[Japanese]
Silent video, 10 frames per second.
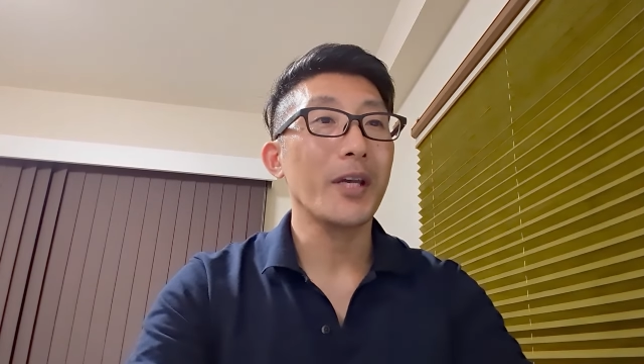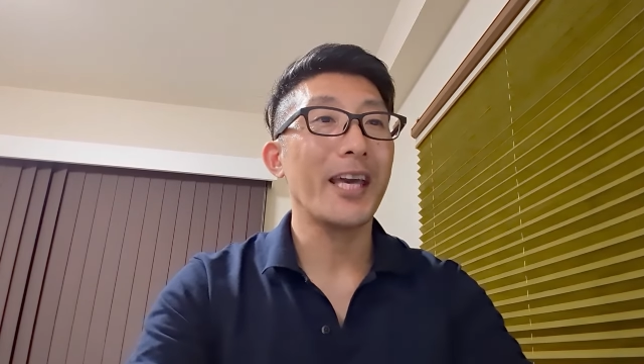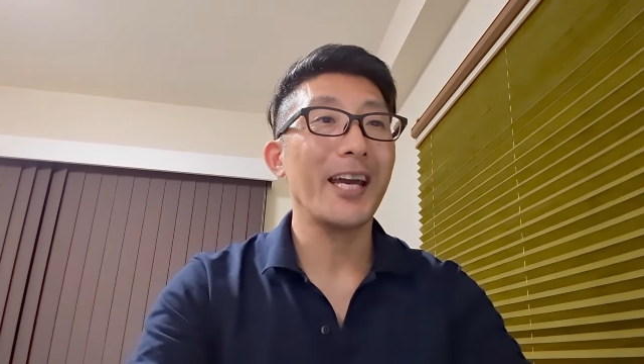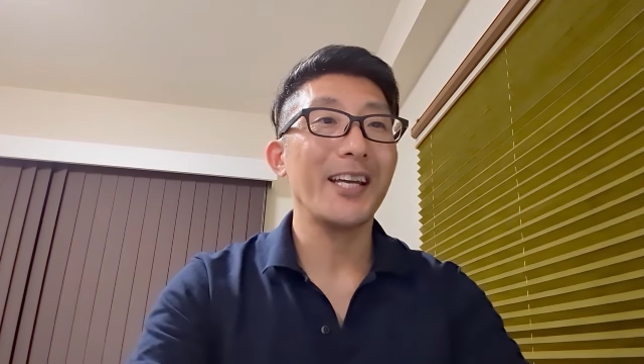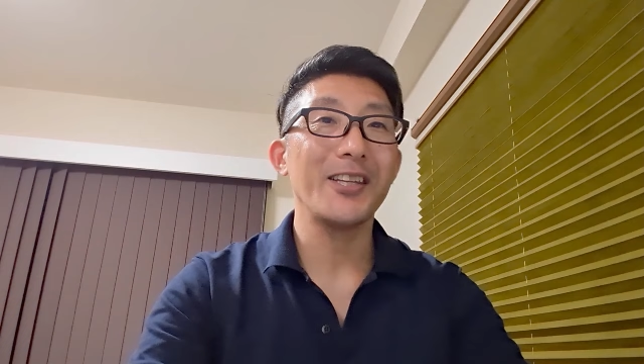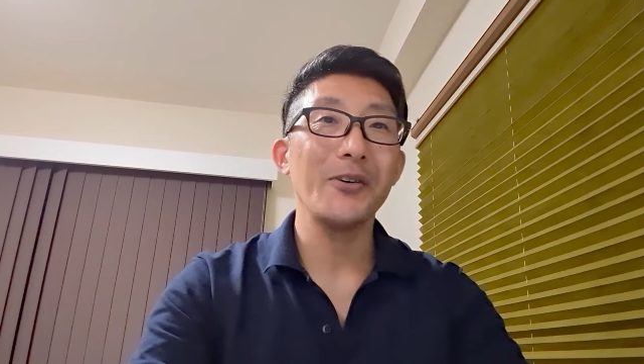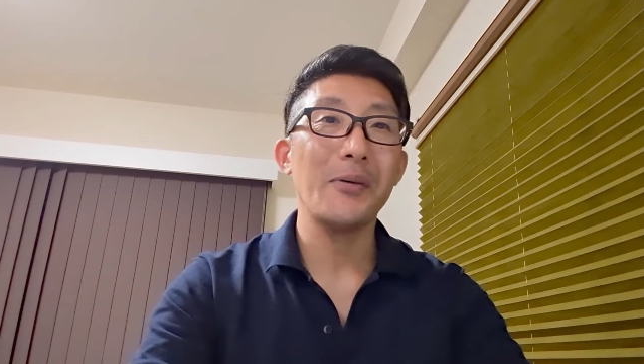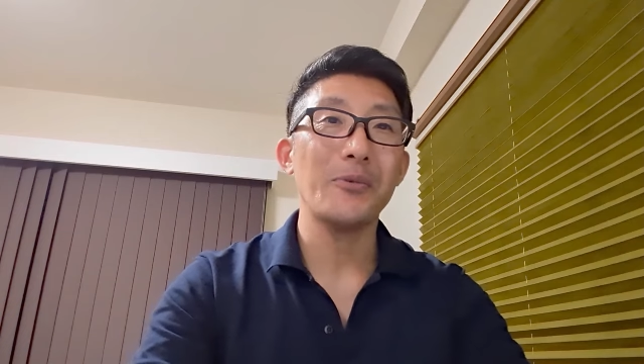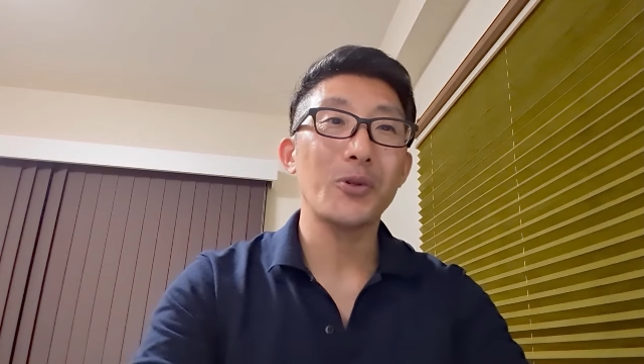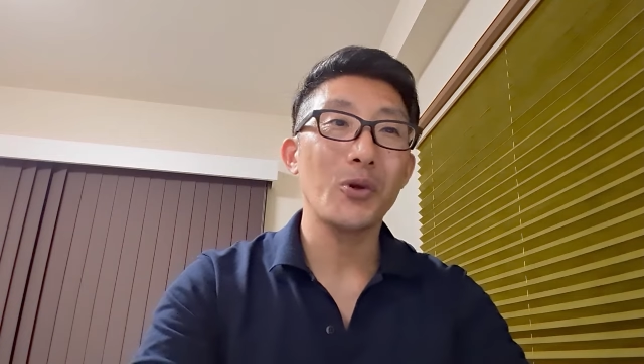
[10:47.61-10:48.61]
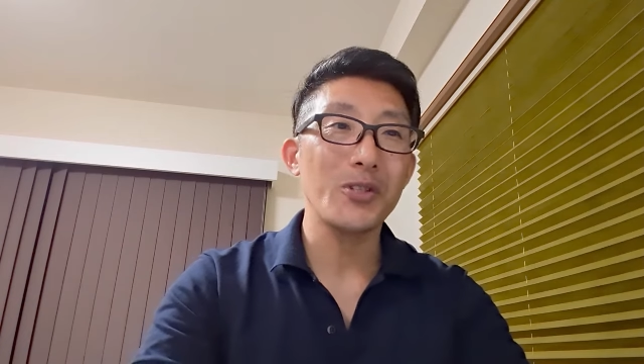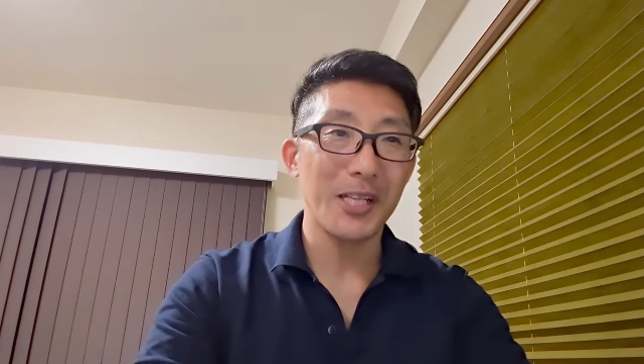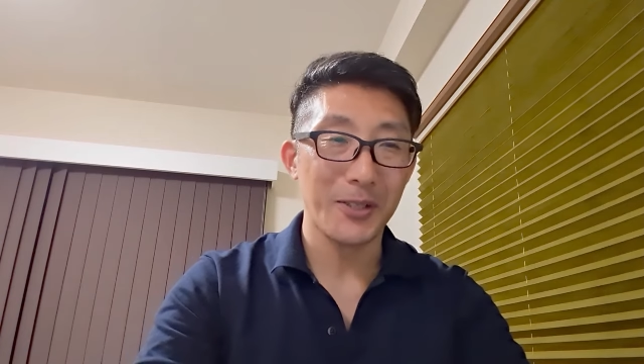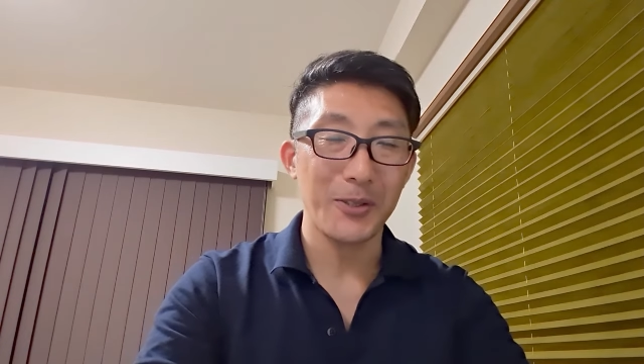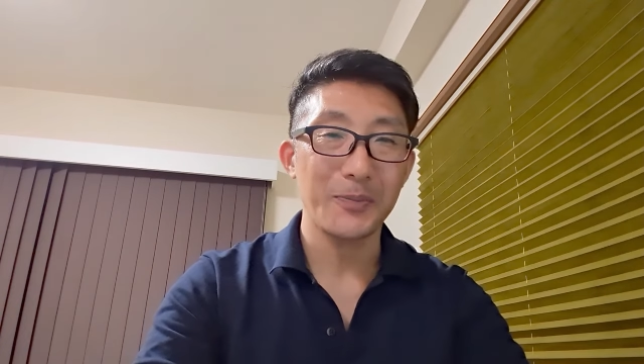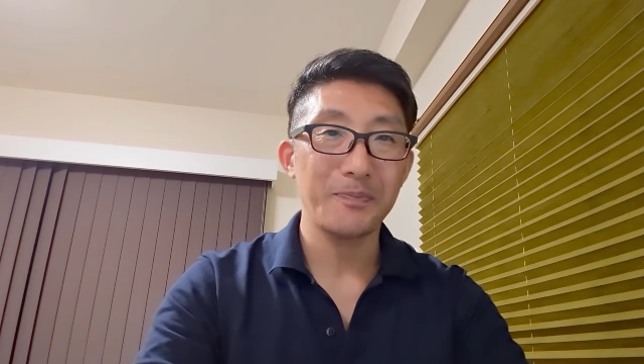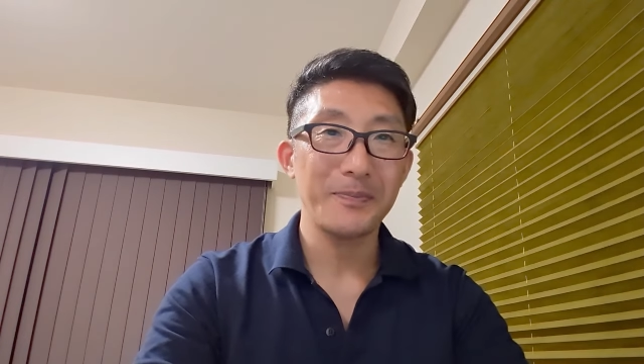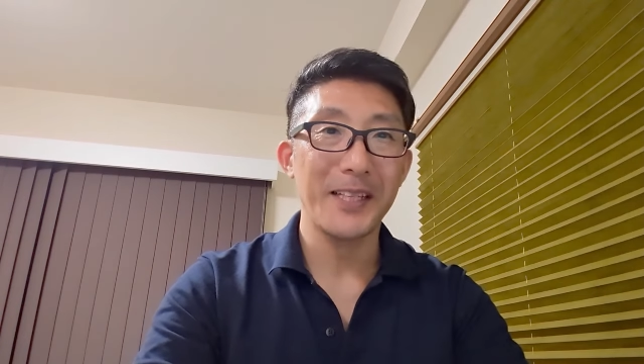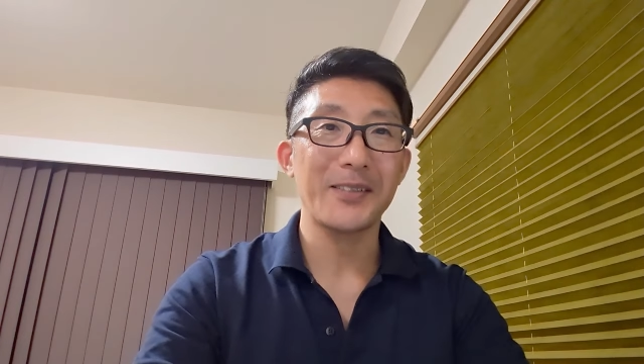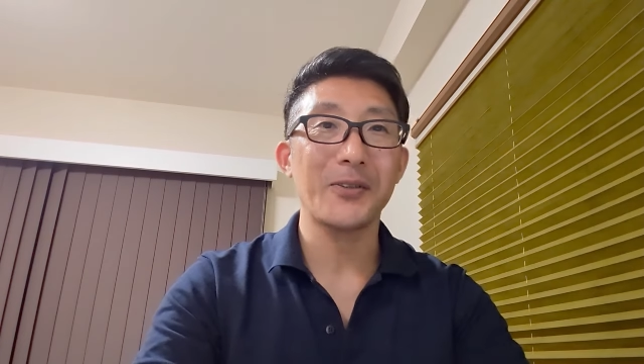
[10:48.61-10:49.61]
ケアには無頓着、
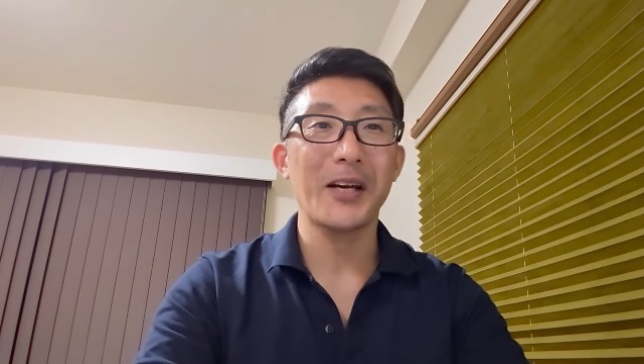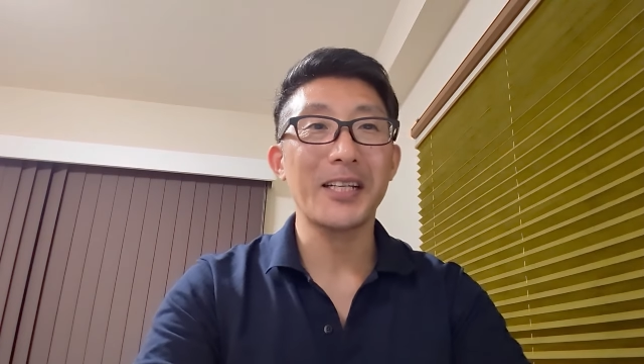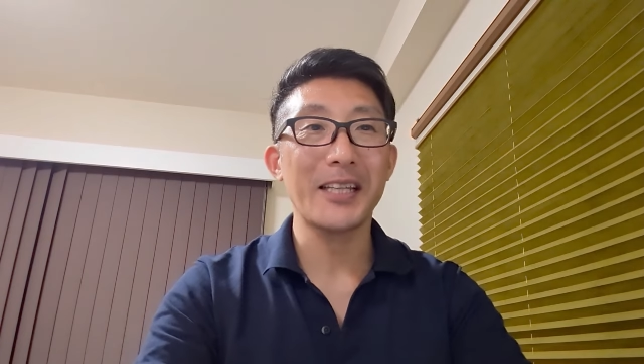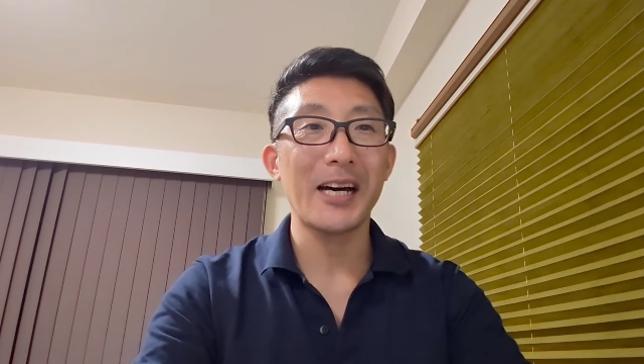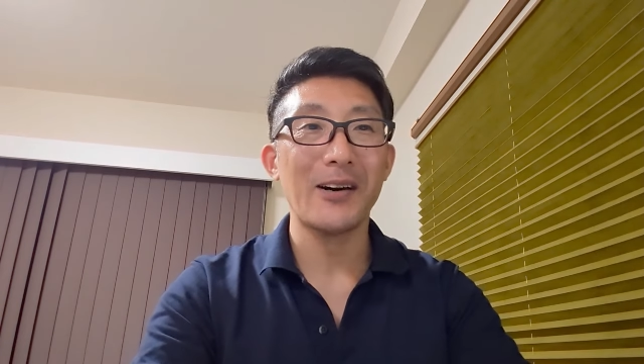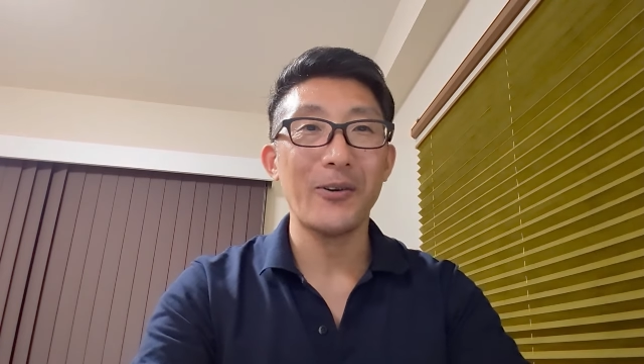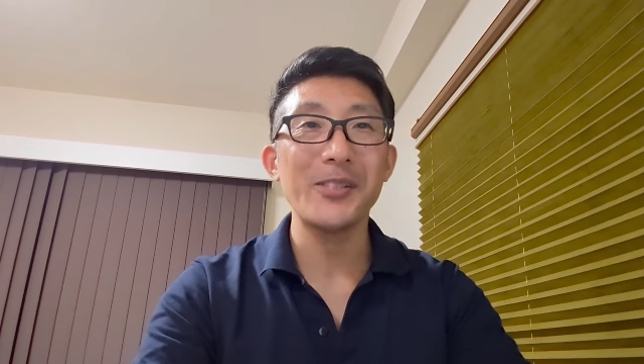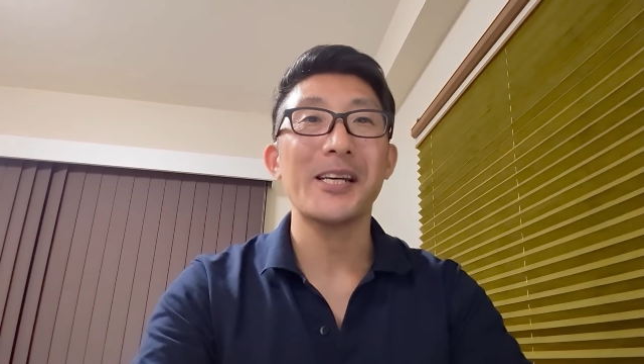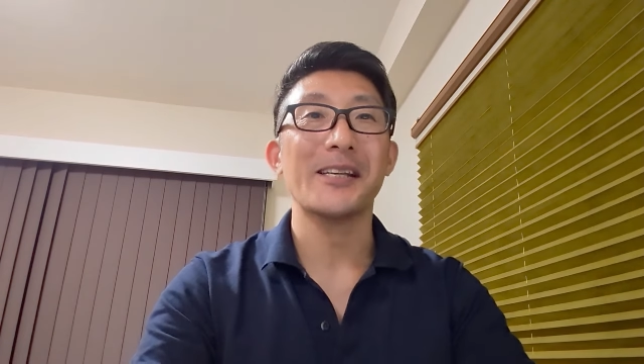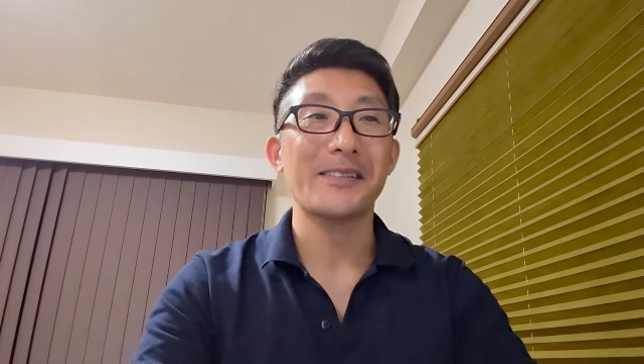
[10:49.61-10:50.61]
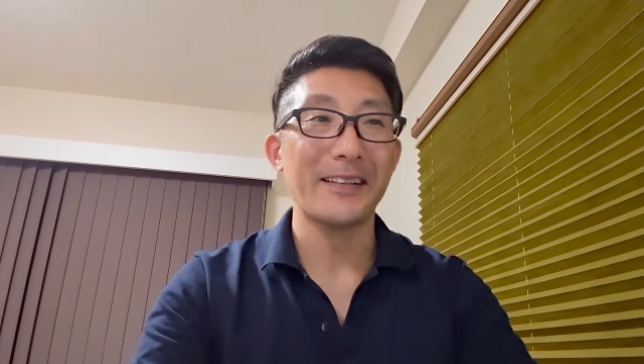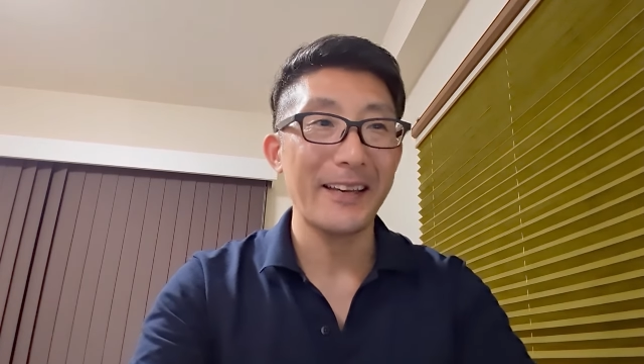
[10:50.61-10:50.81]
そんな方多いんじゃないですか